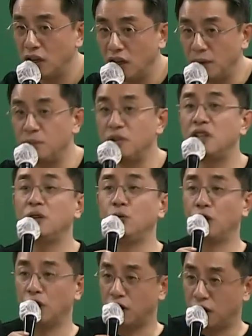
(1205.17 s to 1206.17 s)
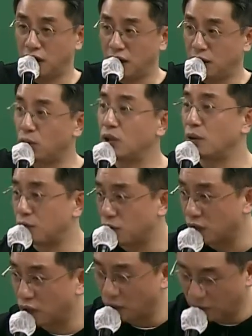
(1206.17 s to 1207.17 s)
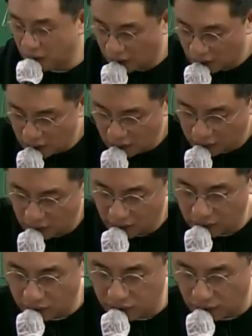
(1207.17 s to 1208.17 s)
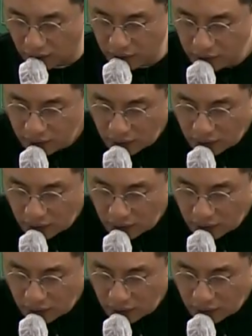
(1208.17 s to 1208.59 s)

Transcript: 임시위원회. 이렇게 부르는 겁니다. 이해되셨죠?